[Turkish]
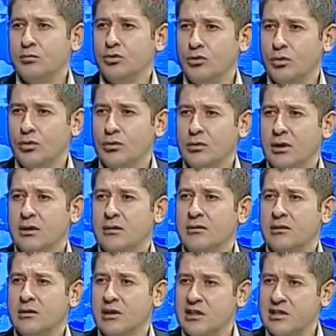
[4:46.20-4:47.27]
bu konuda
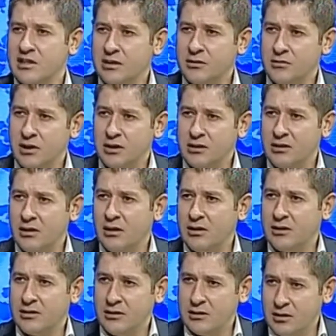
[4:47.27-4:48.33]
kazanımların
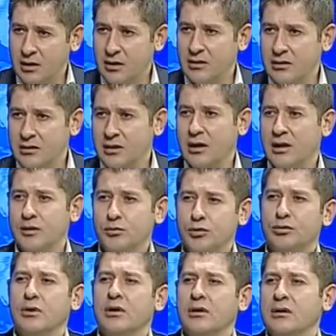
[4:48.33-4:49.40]
altında yani
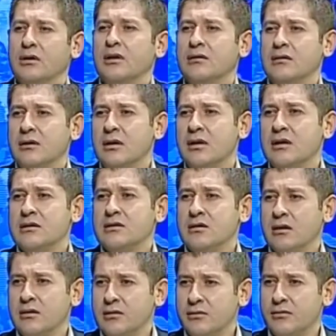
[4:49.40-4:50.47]
bugüne kadar
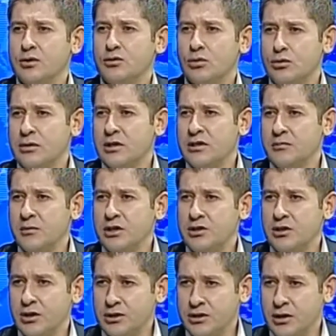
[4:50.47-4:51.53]
sağlık ve sosyal hizmet
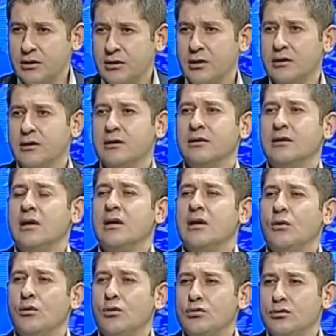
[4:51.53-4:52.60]
çalışanlarının
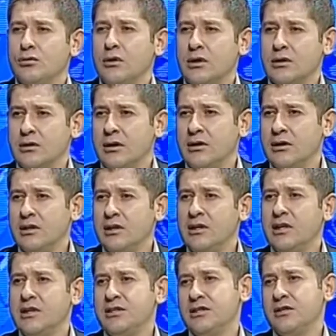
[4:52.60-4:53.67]
özlük haklarının
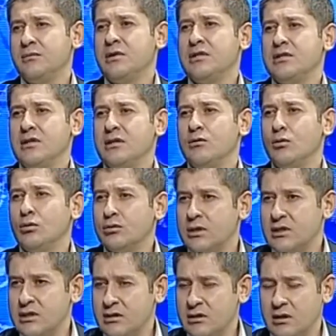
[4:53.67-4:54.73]
iyileştirilmesi
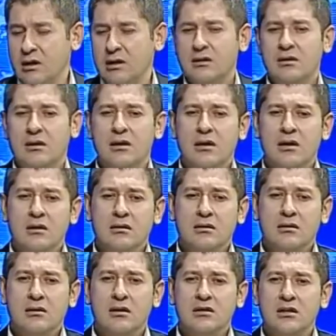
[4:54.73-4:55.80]
noktasında
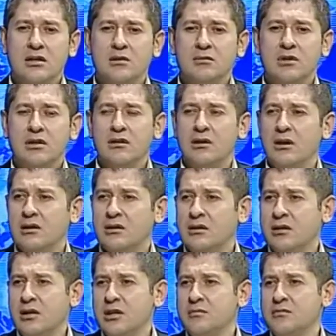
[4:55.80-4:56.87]
e, kazanımların
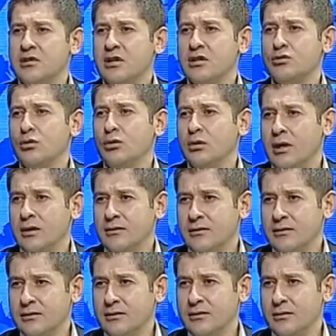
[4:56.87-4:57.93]
altında imzası olan
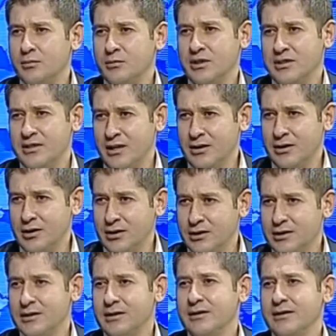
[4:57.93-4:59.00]
bir
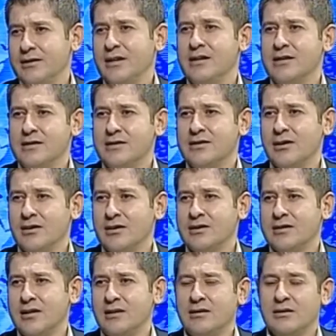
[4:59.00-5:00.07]
sendikadır Denizli Sağlık
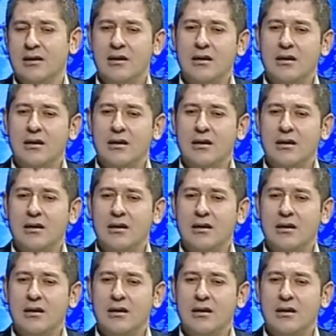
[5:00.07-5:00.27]
Sen.